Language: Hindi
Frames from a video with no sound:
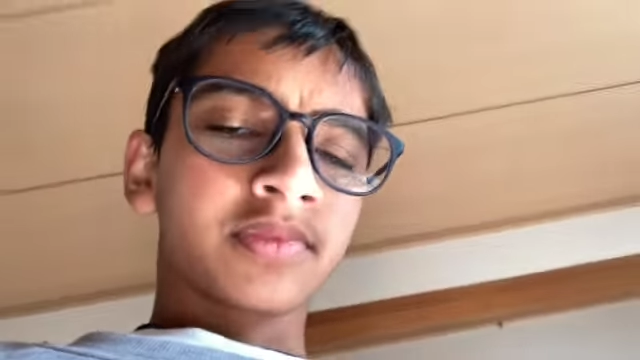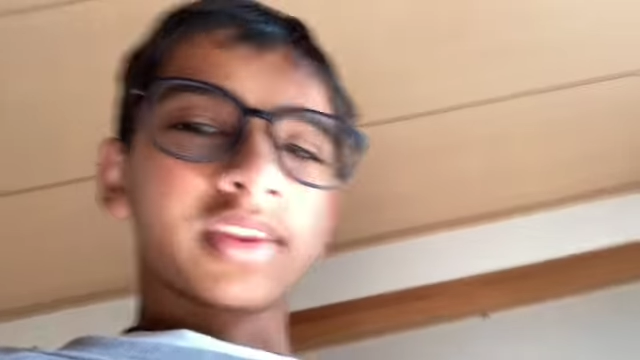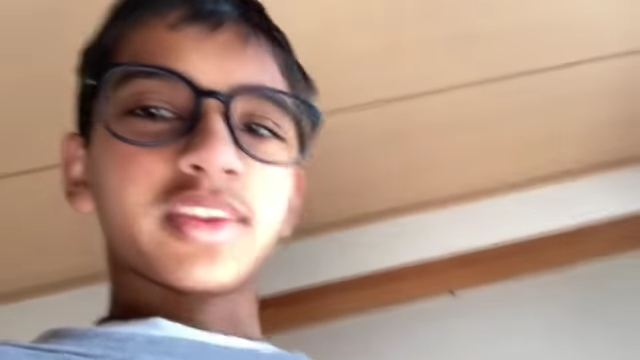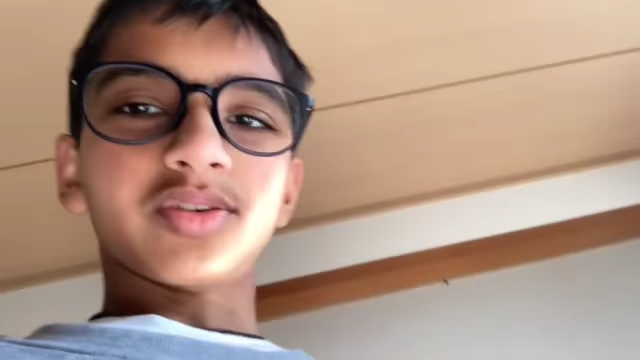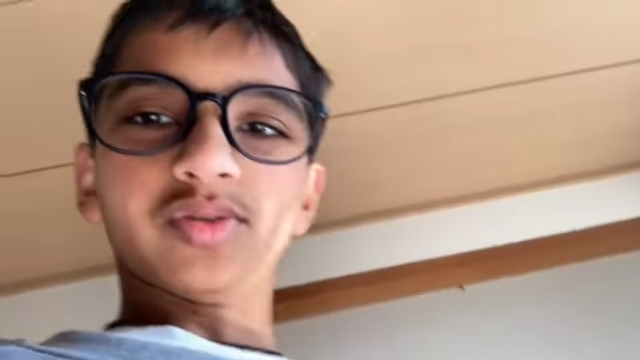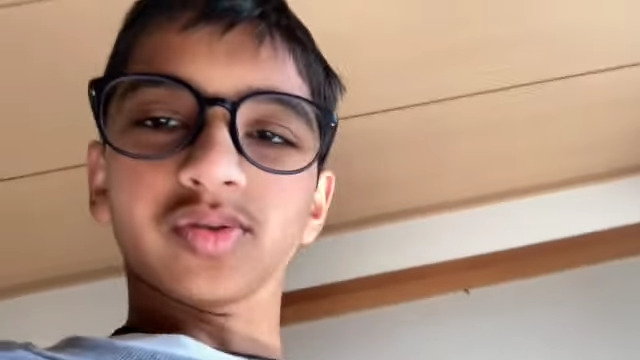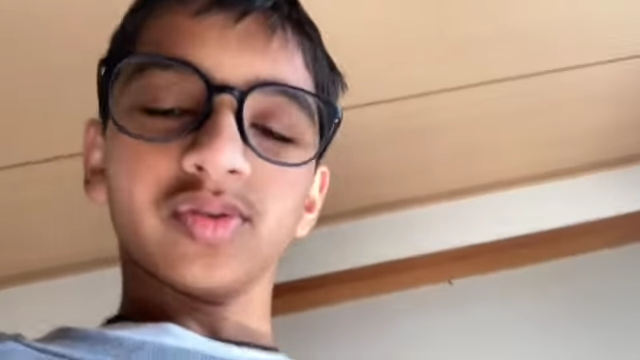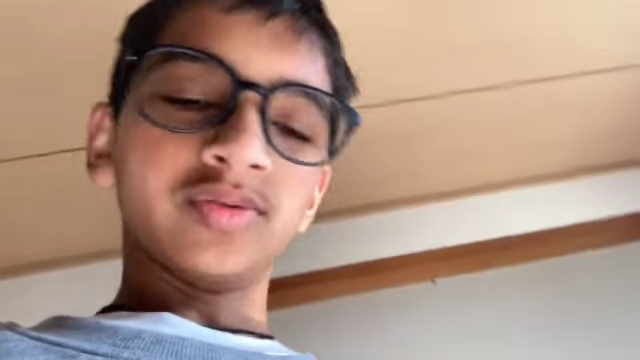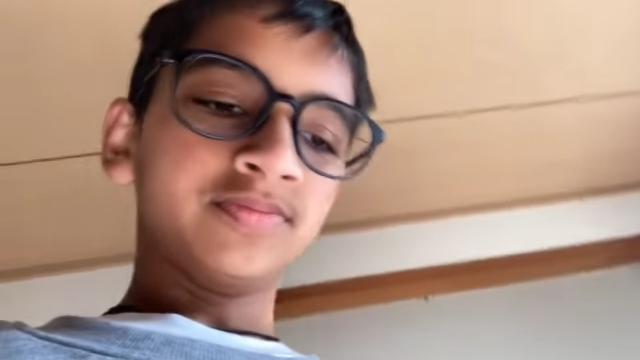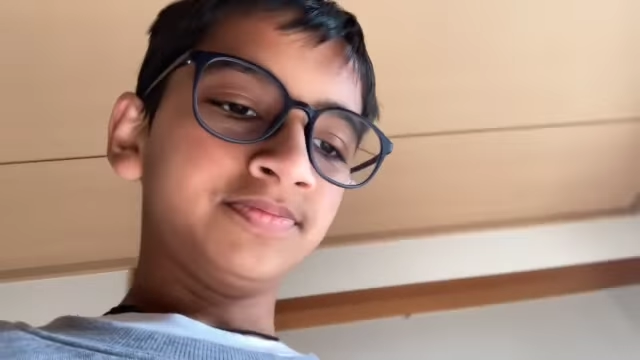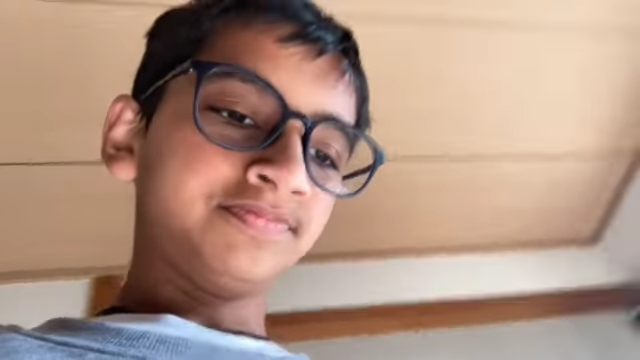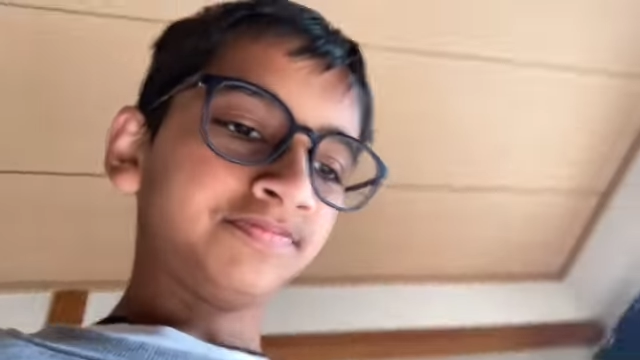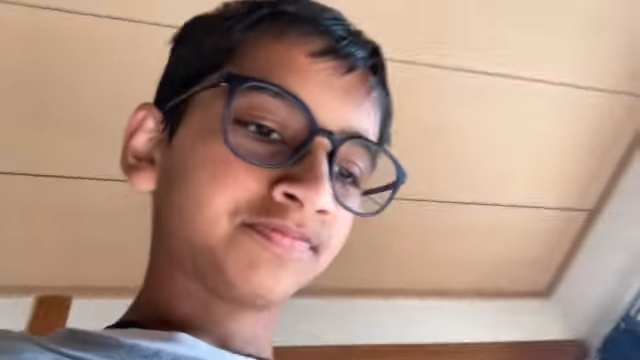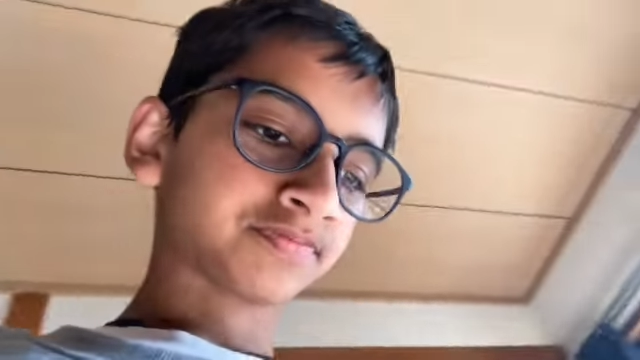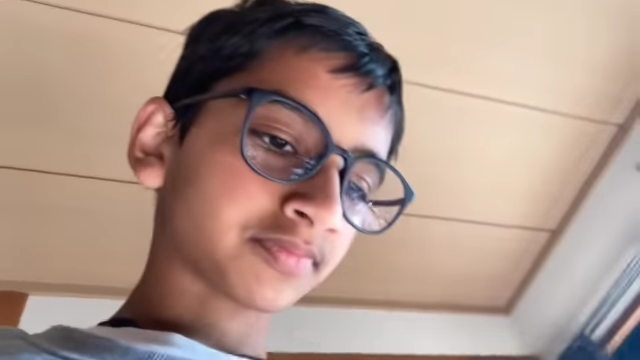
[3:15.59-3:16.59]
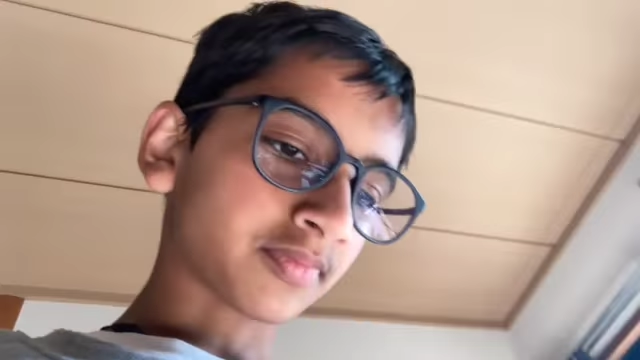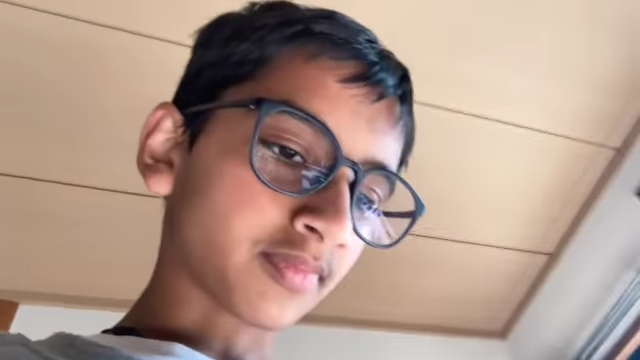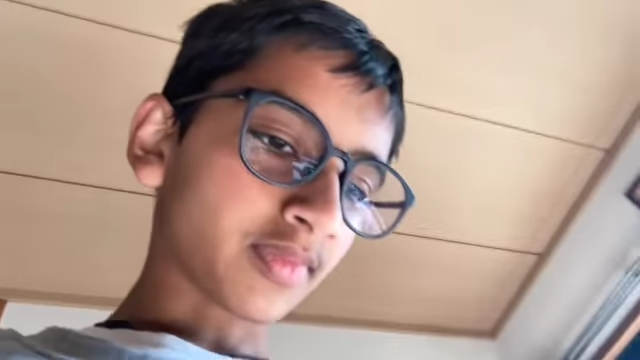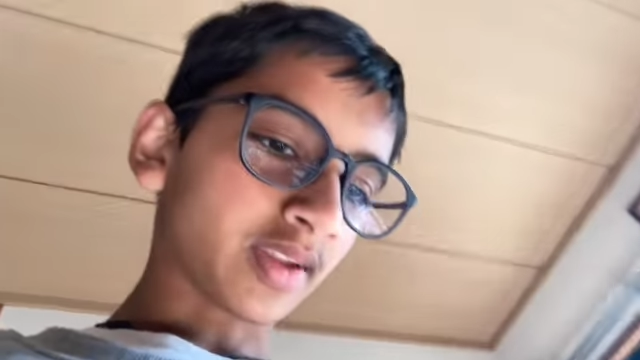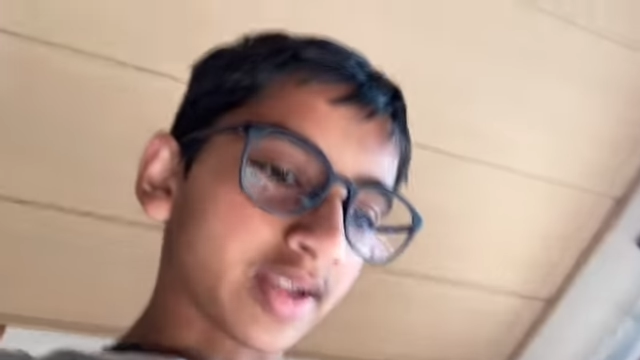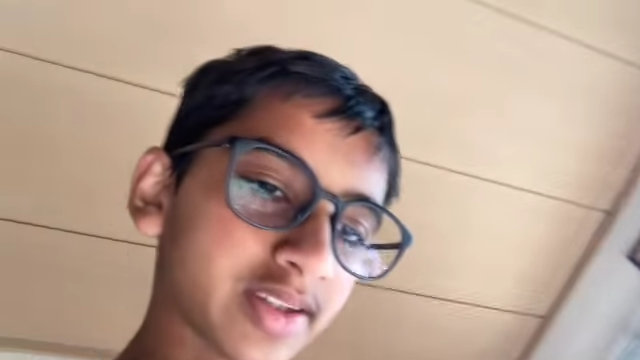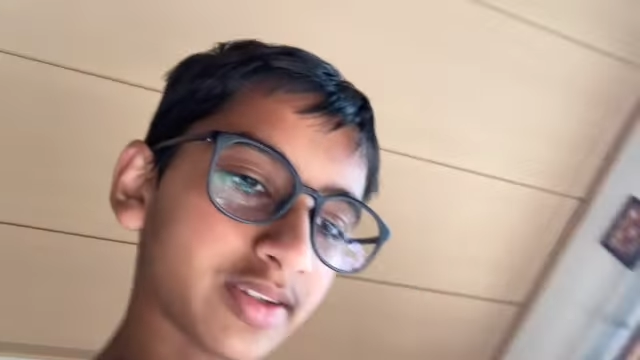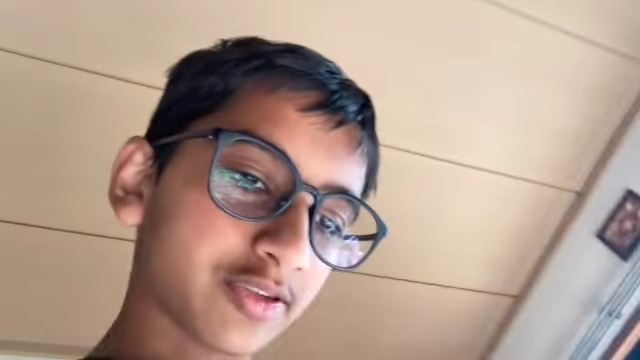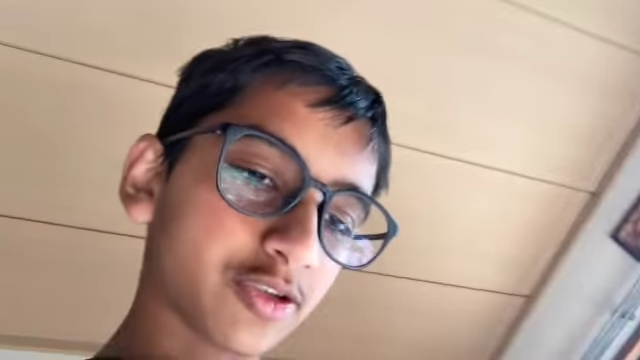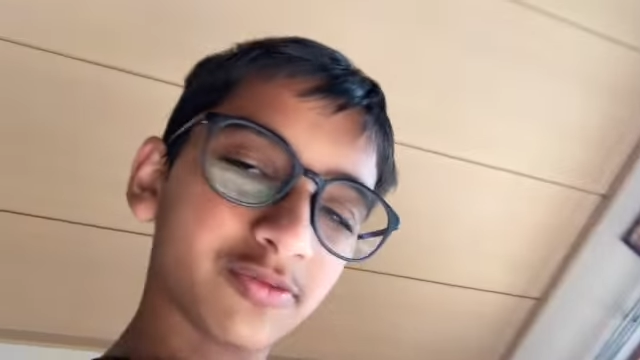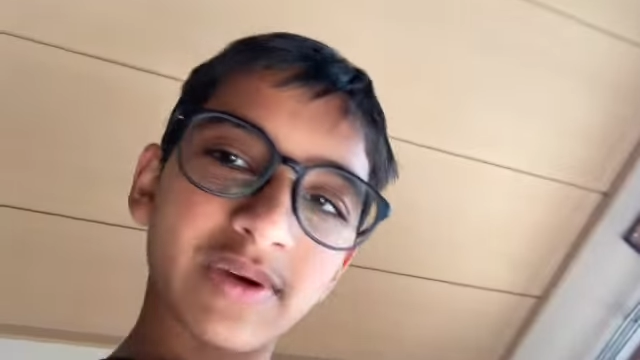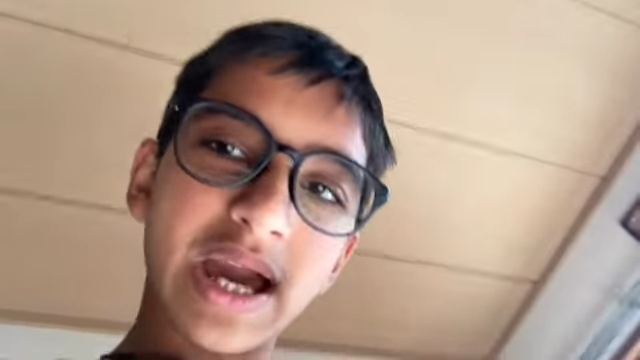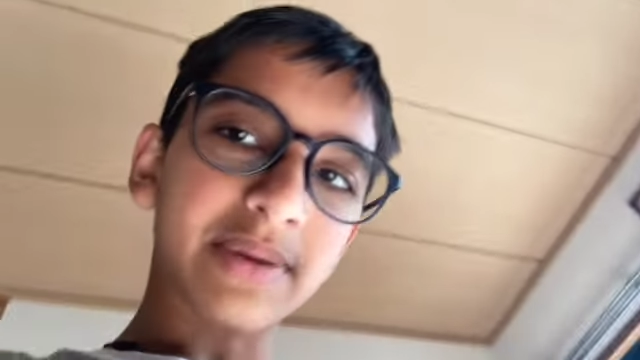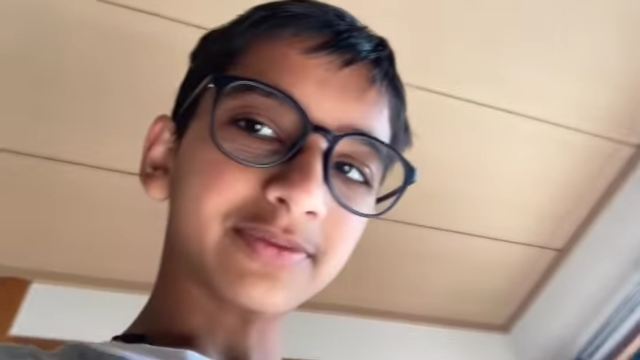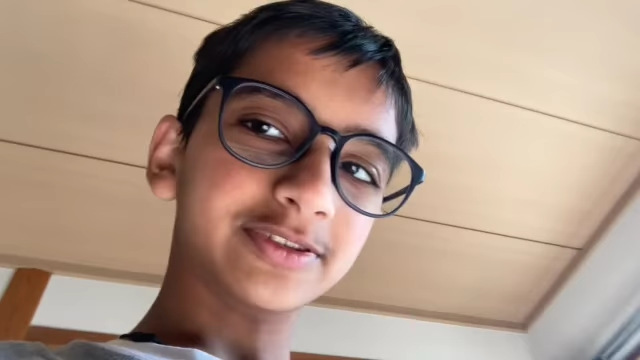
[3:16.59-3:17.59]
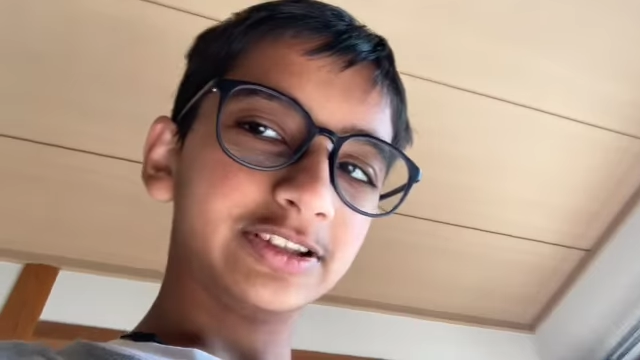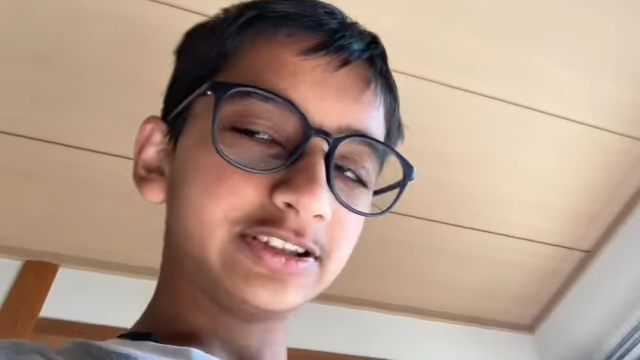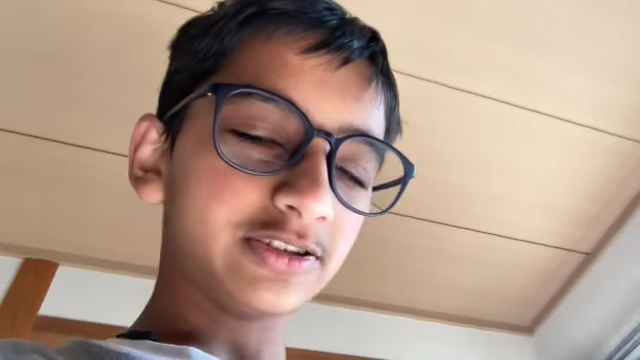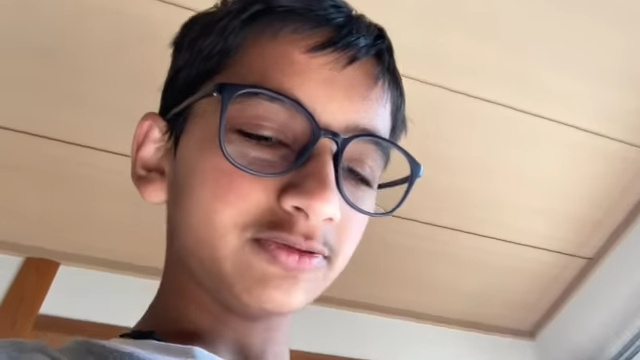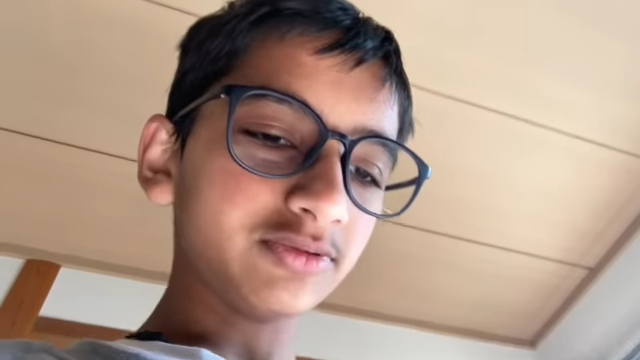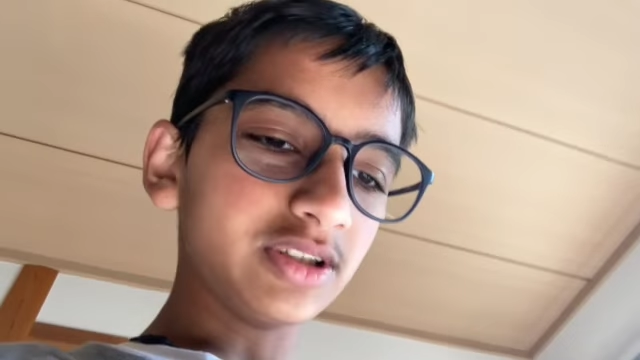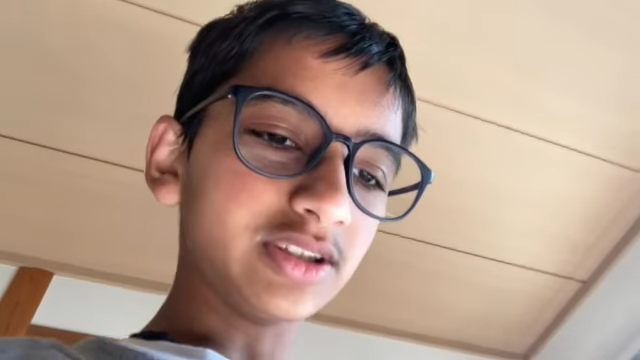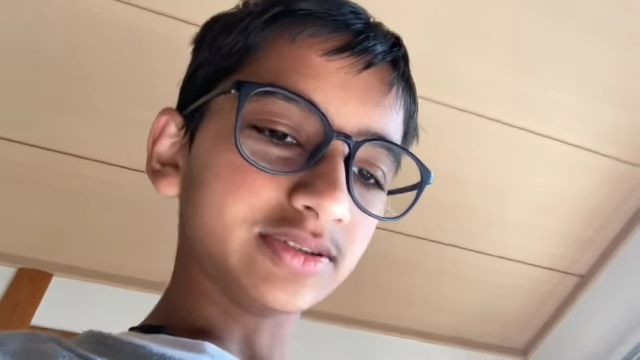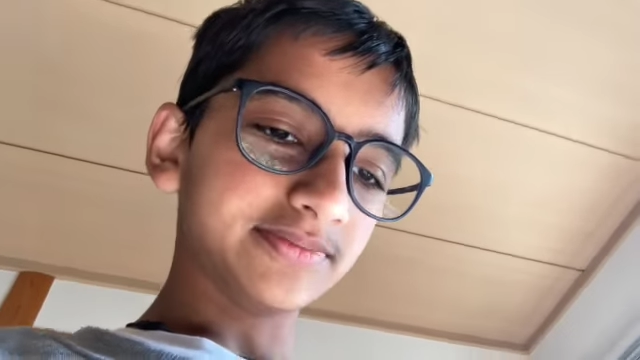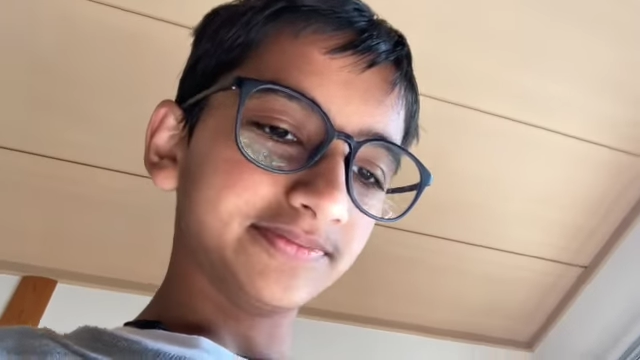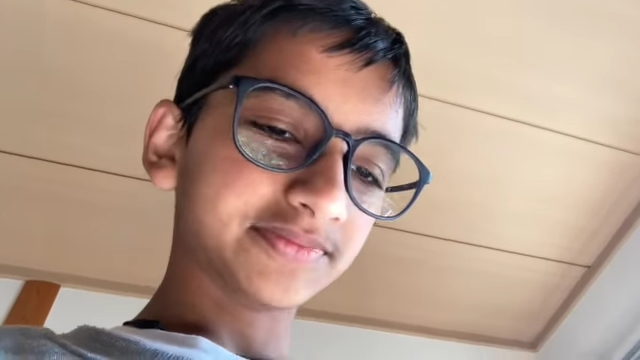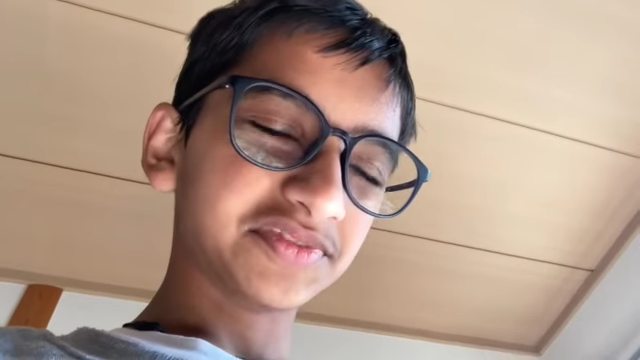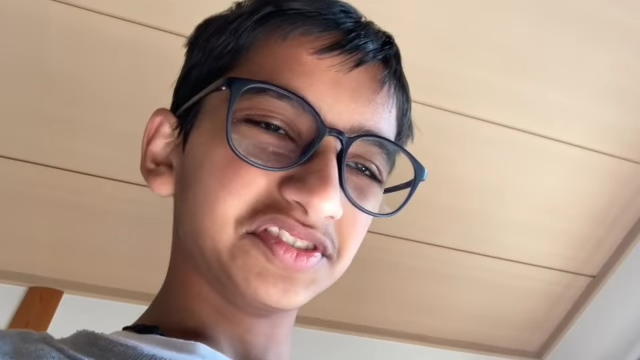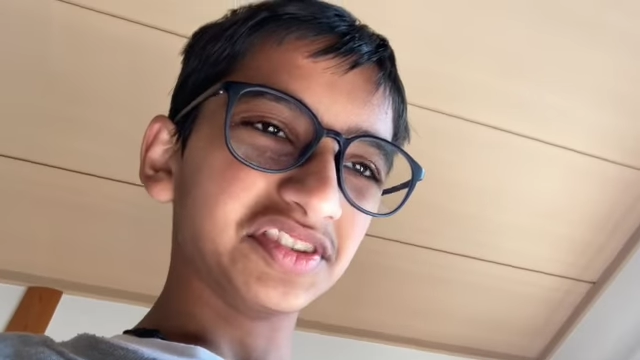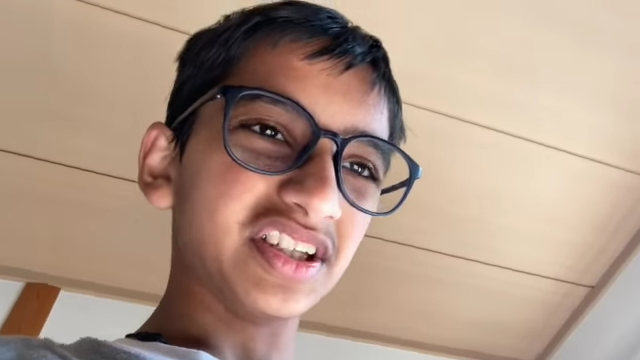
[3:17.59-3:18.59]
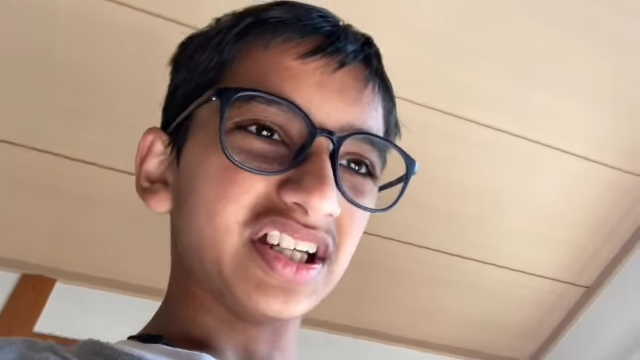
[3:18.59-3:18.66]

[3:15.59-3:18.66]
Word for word: तो तो मैं आपको दिखाऊंगा क्योंकि